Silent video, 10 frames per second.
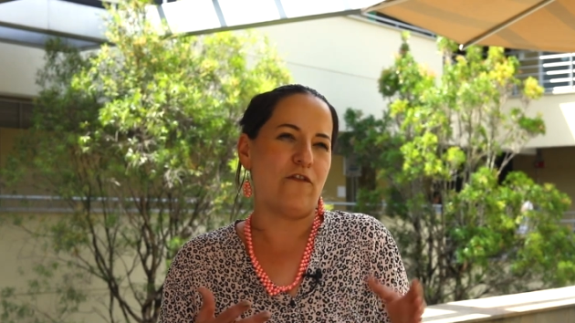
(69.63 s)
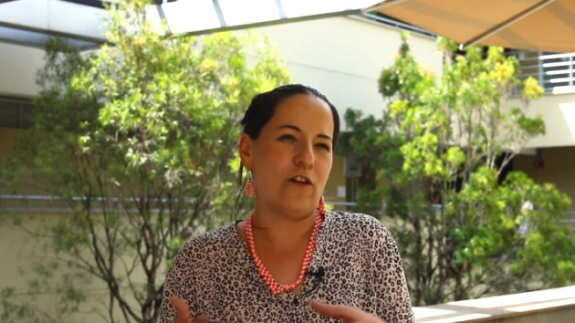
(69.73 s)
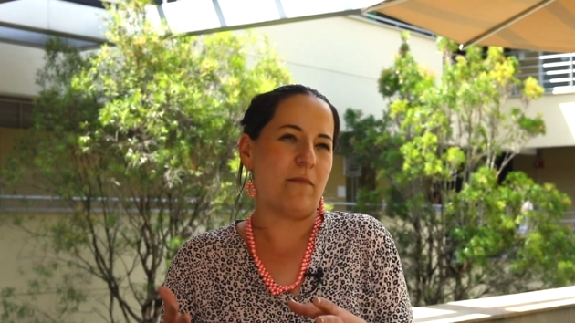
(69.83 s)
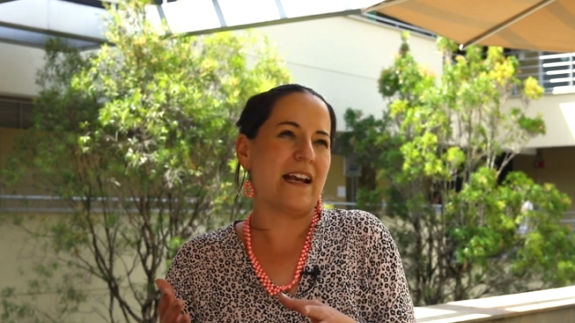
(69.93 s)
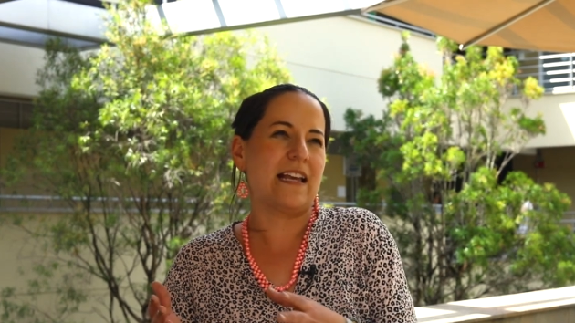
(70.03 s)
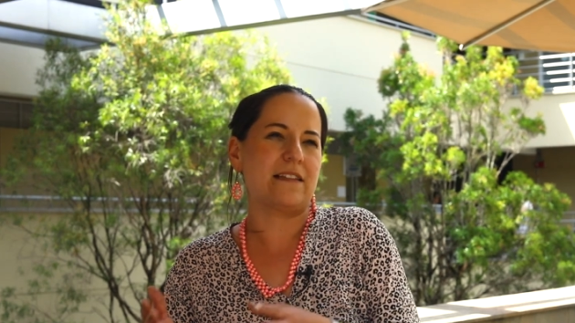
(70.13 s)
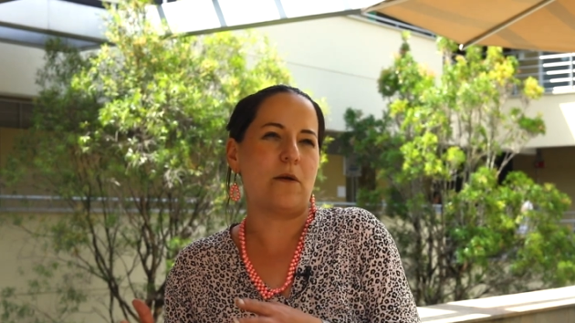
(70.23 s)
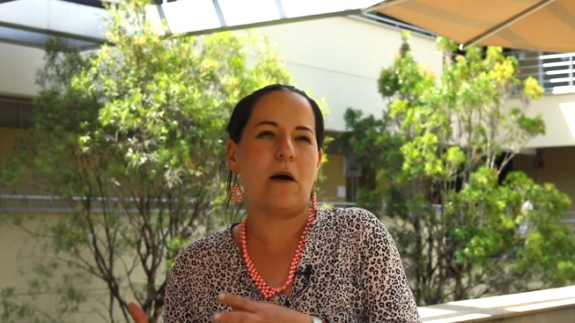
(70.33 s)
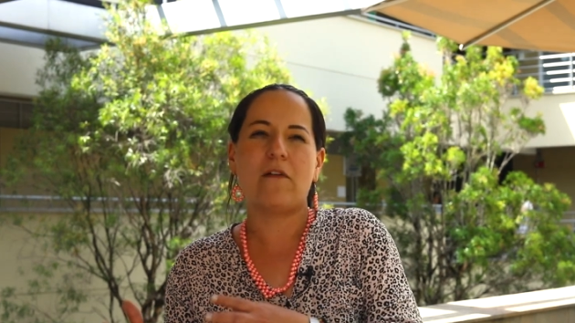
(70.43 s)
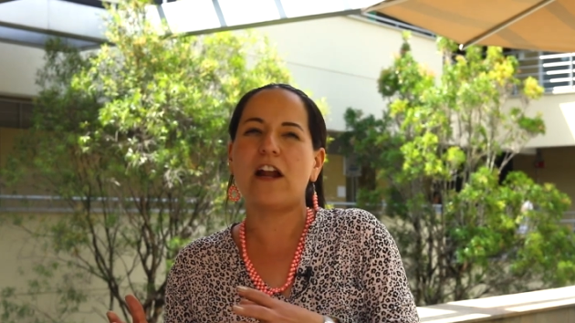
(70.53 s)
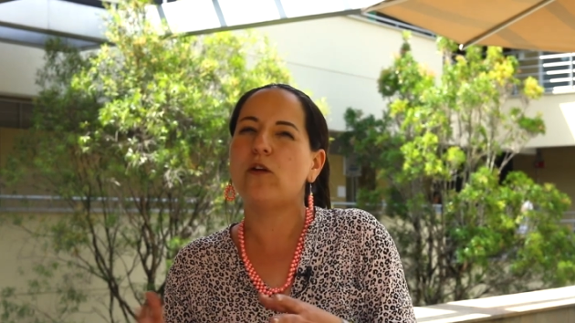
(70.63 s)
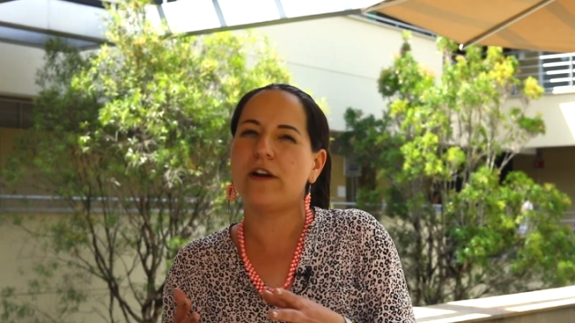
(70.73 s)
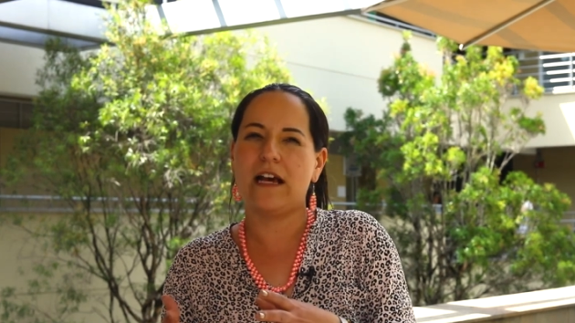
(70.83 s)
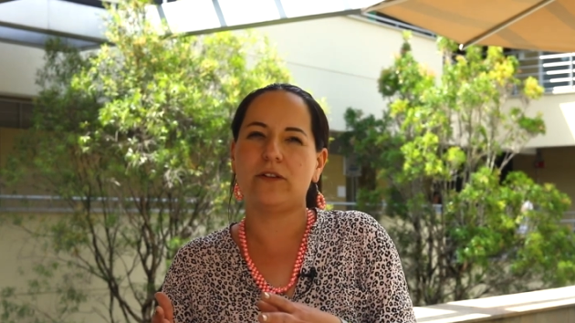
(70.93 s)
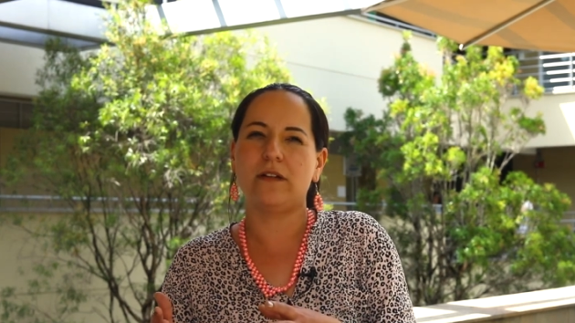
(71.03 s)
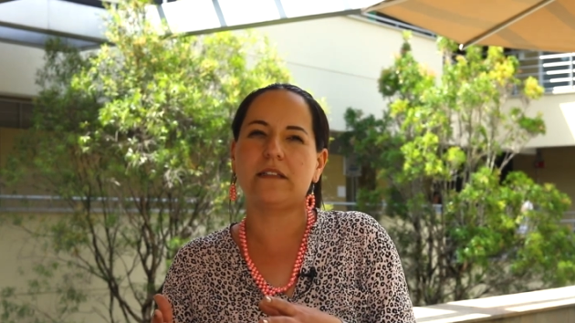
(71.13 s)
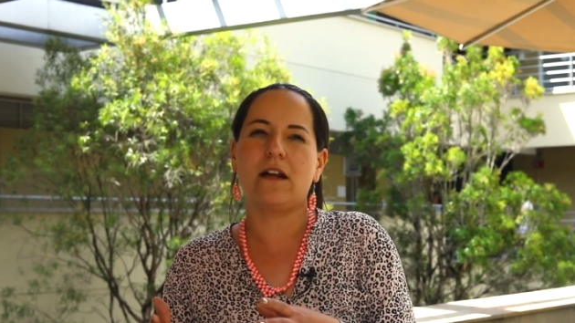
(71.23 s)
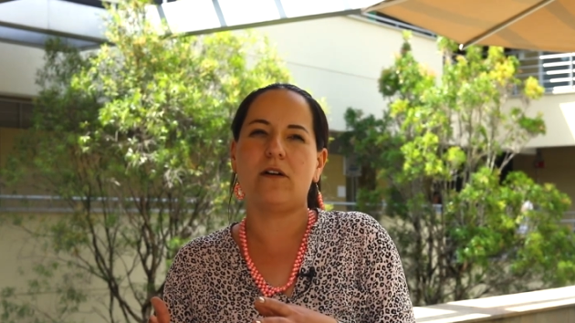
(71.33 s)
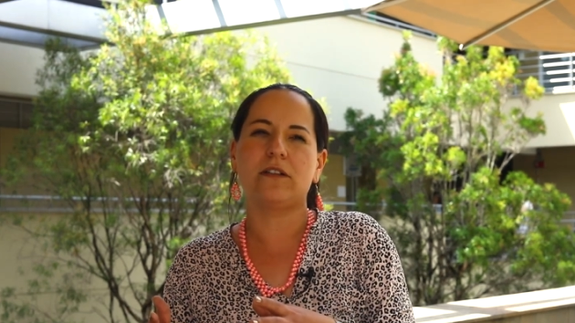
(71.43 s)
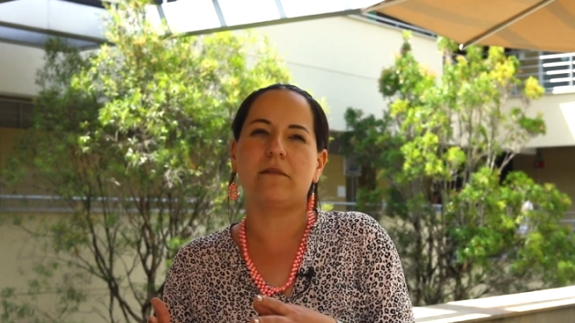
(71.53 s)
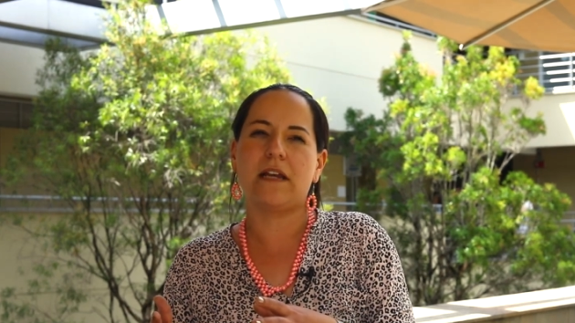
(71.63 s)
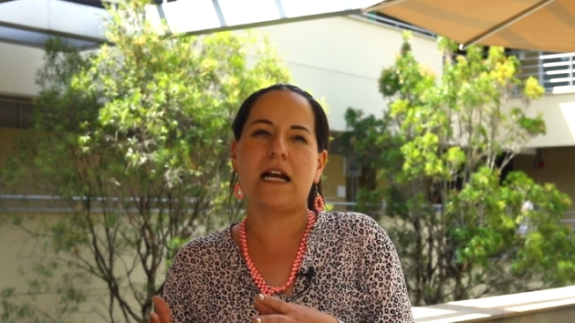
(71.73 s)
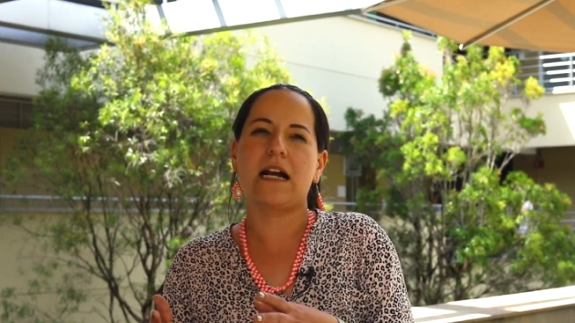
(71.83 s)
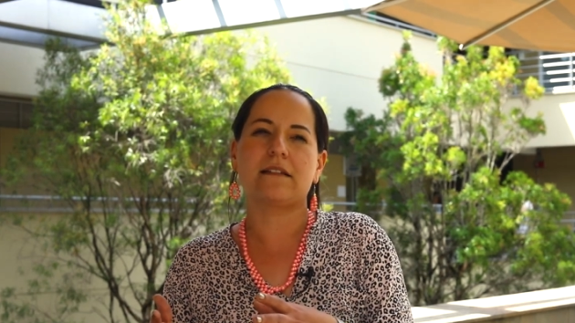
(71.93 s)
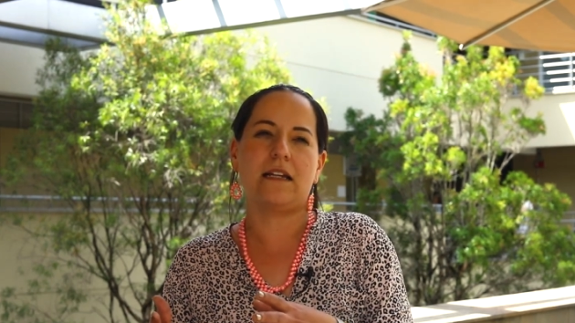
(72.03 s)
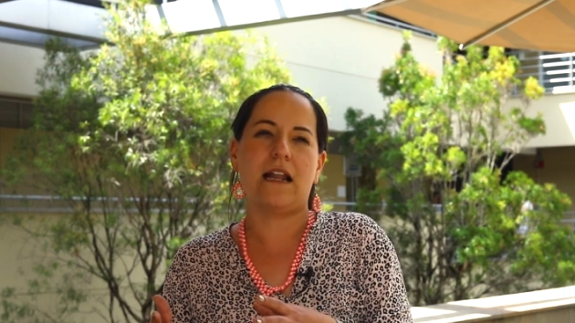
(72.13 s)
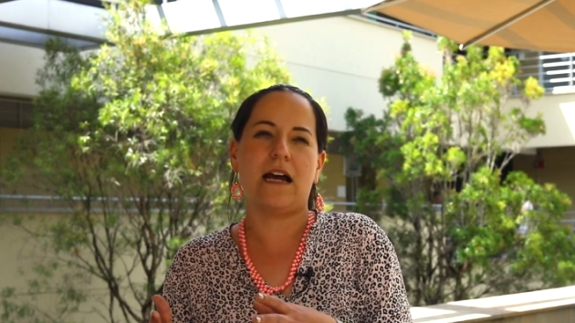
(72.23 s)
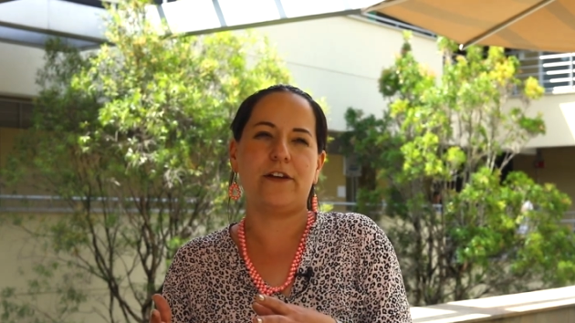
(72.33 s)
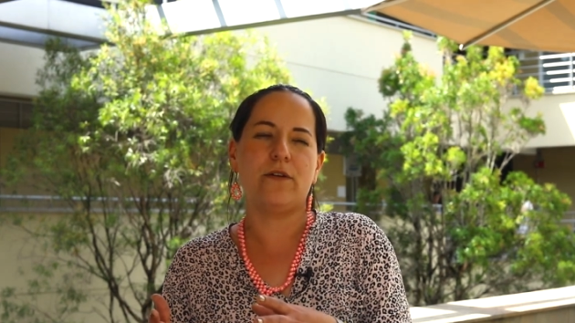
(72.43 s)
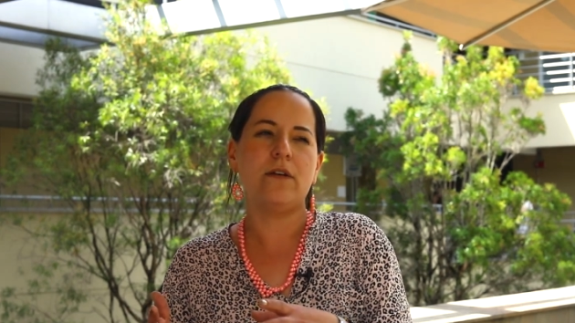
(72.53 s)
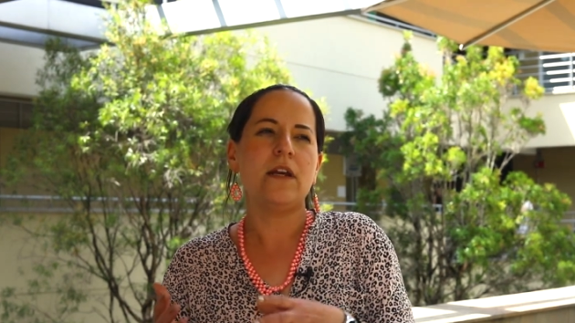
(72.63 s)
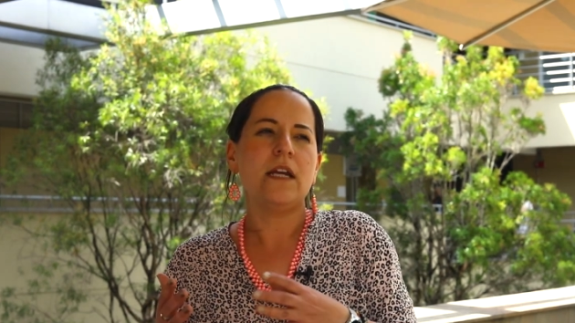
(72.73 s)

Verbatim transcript: forma en que se va valorando el trabajo también carcelario